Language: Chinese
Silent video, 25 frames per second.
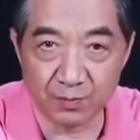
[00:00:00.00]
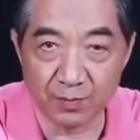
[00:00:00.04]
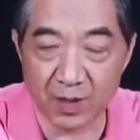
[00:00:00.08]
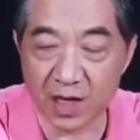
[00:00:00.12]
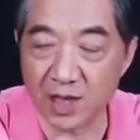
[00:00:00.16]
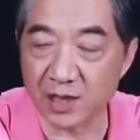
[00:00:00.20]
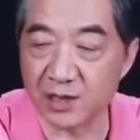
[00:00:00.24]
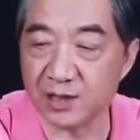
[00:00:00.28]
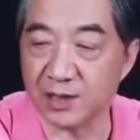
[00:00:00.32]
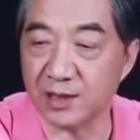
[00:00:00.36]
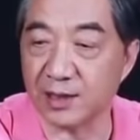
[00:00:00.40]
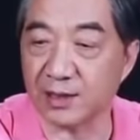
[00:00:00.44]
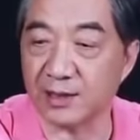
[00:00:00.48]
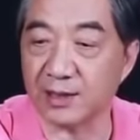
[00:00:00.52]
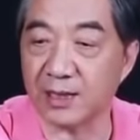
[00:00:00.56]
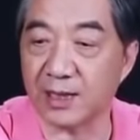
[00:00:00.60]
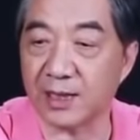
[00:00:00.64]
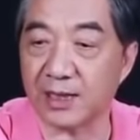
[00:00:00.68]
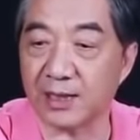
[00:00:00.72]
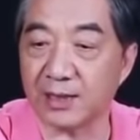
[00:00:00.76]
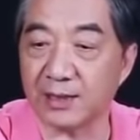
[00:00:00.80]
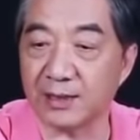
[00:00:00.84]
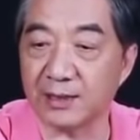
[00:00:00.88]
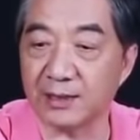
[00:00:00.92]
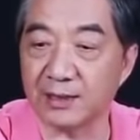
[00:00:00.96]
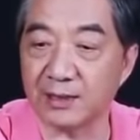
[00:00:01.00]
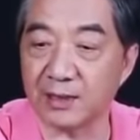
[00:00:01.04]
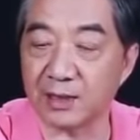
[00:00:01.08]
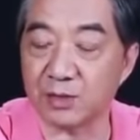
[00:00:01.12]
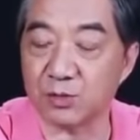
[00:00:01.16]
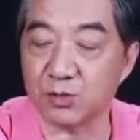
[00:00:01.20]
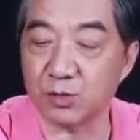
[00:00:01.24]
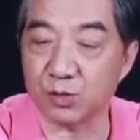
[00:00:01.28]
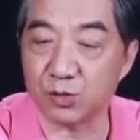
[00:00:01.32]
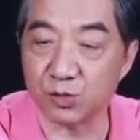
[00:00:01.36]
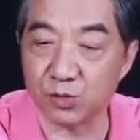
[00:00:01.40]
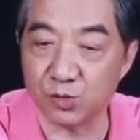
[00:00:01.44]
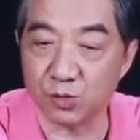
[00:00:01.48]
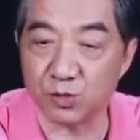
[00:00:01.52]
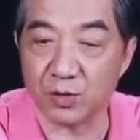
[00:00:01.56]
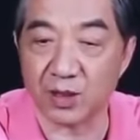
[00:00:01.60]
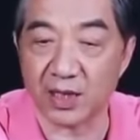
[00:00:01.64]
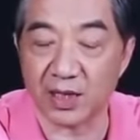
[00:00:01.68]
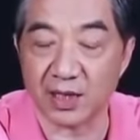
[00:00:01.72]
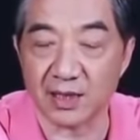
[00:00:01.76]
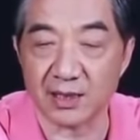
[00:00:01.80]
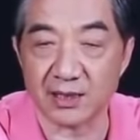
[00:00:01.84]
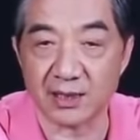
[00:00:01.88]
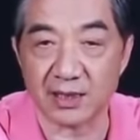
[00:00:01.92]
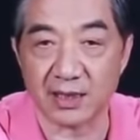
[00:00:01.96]
八十年代那个时候，苏
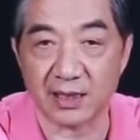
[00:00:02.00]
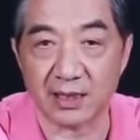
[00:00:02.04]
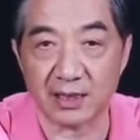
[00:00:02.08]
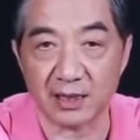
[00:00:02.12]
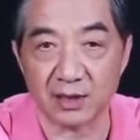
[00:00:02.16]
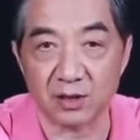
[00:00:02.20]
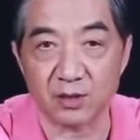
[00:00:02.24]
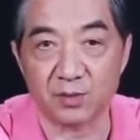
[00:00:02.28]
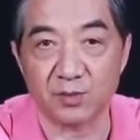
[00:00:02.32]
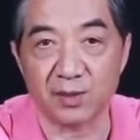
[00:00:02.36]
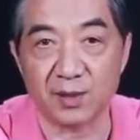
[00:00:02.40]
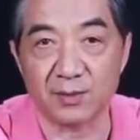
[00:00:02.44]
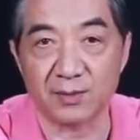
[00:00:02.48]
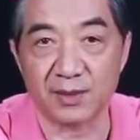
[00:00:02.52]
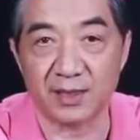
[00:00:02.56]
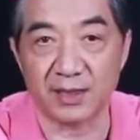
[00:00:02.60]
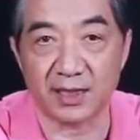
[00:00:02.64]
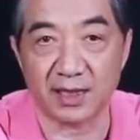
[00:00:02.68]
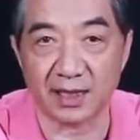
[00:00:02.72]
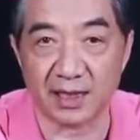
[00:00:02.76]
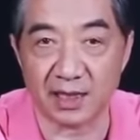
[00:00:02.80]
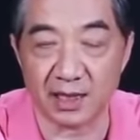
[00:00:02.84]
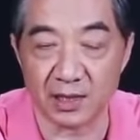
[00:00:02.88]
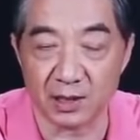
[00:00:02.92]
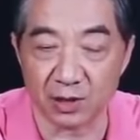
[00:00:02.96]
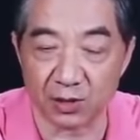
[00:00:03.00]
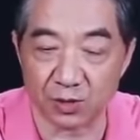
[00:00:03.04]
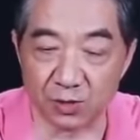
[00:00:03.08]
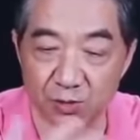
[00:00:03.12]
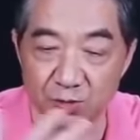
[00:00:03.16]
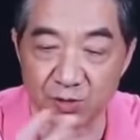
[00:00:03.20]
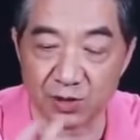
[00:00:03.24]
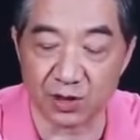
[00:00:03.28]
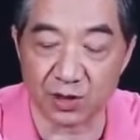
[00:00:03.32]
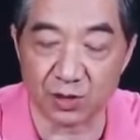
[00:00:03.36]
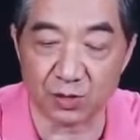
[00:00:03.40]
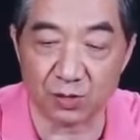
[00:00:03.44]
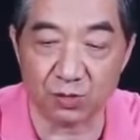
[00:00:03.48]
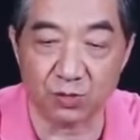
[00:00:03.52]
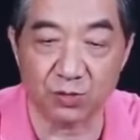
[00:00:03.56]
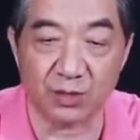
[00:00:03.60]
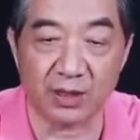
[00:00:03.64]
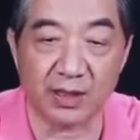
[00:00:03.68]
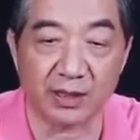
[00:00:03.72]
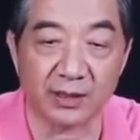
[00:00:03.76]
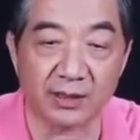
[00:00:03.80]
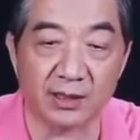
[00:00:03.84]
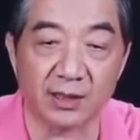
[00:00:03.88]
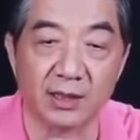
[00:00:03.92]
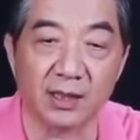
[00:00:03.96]
联还在了，一九八八年开始租借苏
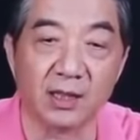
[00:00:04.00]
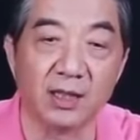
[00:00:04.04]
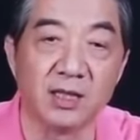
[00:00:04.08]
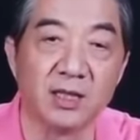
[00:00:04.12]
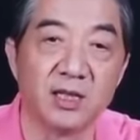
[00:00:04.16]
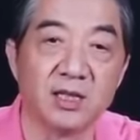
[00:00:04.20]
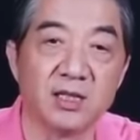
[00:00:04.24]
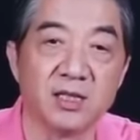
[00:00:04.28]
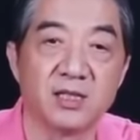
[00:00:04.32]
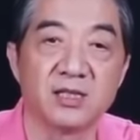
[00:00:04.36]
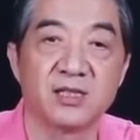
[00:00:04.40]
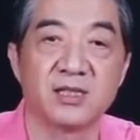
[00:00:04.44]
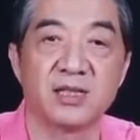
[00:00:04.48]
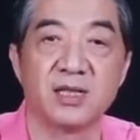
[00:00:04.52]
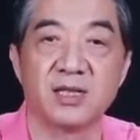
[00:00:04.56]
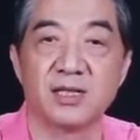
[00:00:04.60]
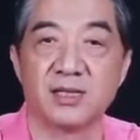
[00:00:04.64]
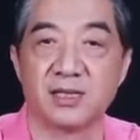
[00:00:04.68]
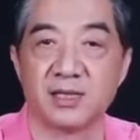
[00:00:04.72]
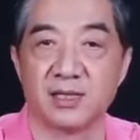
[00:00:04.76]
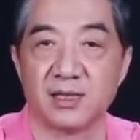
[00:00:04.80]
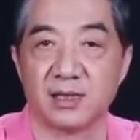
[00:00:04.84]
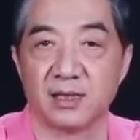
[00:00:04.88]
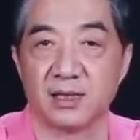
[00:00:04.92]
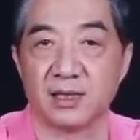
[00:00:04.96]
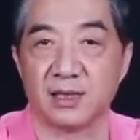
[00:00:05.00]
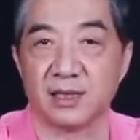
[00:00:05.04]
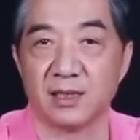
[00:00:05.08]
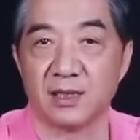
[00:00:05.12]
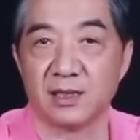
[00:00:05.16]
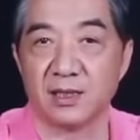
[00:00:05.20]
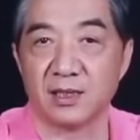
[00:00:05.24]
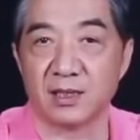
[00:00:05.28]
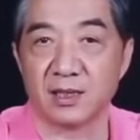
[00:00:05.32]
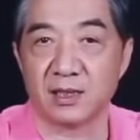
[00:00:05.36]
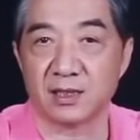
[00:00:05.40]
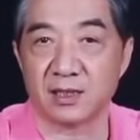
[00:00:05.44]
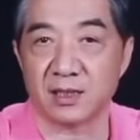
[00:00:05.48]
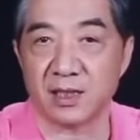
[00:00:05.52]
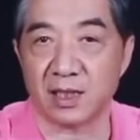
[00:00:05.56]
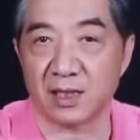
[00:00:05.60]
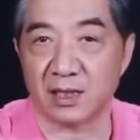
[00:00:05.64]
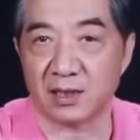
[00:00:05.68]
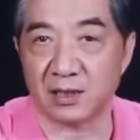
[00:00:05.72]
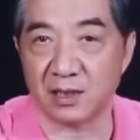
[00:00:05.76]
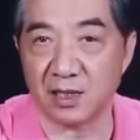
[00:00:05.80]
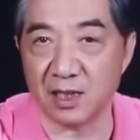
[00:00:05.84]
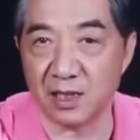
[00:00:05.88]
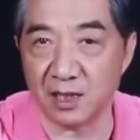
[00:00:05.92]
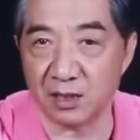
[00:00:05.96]
联的 C 级
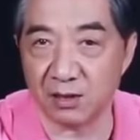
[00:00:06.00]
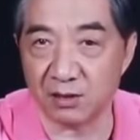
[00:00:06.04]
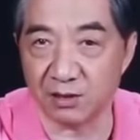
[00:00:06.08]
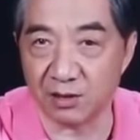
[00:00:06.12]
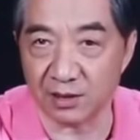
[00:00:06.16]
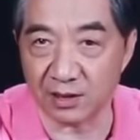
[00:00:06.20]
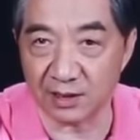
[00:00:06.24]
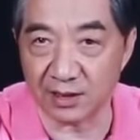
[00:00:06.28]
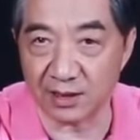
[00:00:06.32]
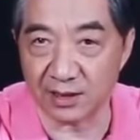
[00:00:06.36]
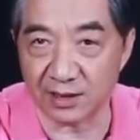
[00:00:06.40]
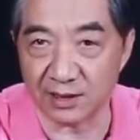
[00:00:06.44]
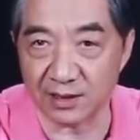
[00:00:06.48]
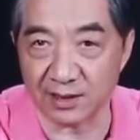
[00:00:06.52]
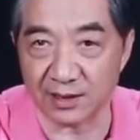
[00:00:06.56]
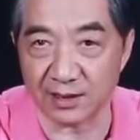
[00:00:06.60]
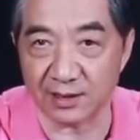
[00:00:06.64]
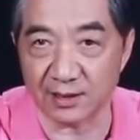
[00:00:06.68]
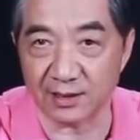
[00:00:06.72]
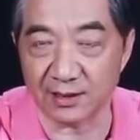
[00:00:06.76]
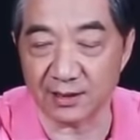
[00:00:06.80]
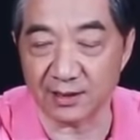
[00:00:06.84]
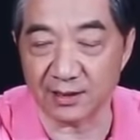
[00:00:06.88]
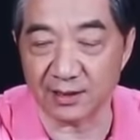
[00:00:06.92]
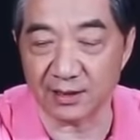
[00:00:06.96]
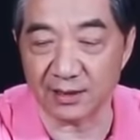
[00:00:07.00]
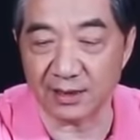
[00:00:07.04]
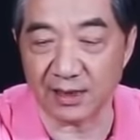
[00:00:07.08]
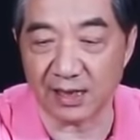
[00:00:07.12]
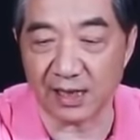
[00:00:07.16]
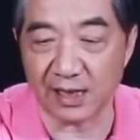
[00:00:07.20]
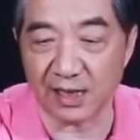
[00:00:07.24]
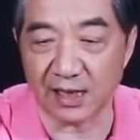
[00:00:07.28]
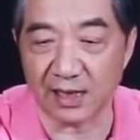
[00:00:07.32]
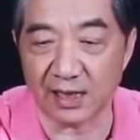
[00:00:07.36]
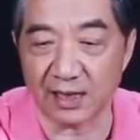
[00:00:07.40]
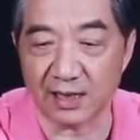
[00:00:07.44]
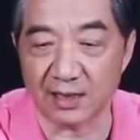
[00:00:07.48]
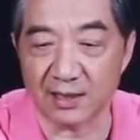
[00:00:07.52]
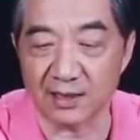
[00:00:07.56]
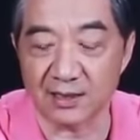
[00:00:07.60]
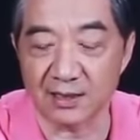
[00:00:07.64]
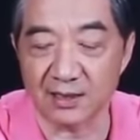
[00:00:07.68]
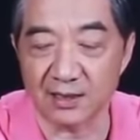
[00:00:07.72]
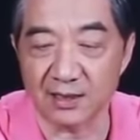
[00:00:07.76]
查克拉号核潜艇，啊，